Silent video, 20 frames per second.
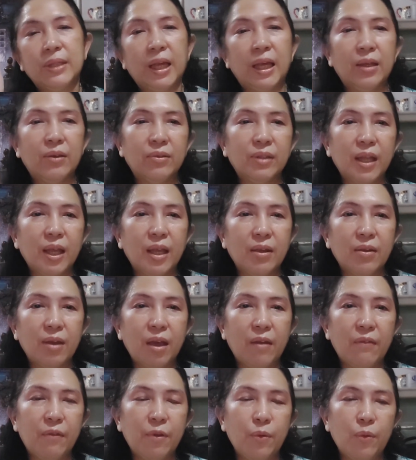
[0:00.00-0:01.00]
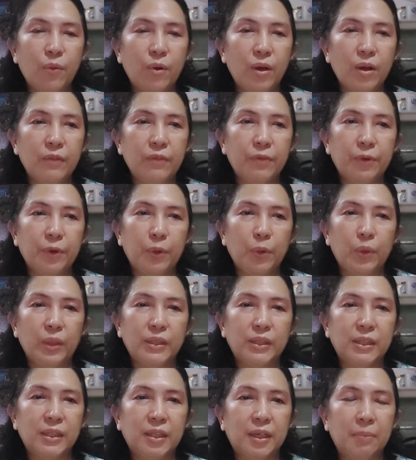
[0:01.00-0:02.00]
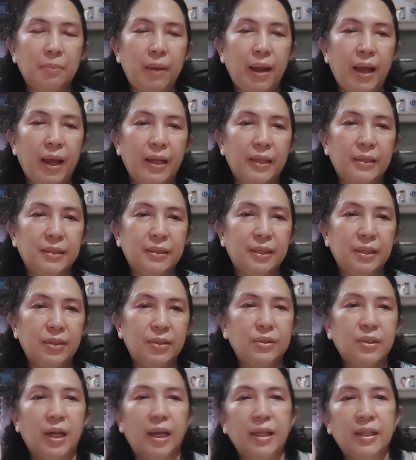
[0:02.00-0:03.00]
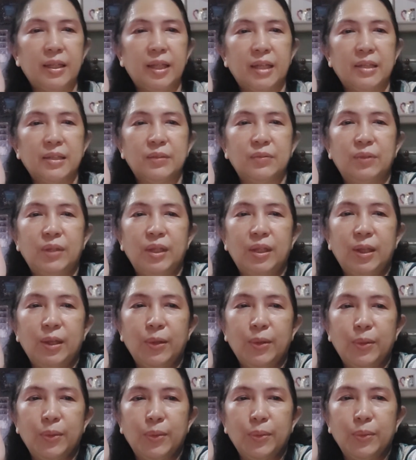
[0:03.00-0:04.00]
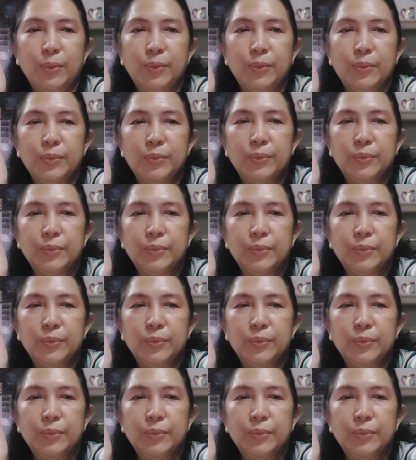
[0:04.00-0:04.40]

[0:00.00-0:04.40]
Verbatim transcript: Thank you, thank you everyone for watching our vlog. See you in our next video.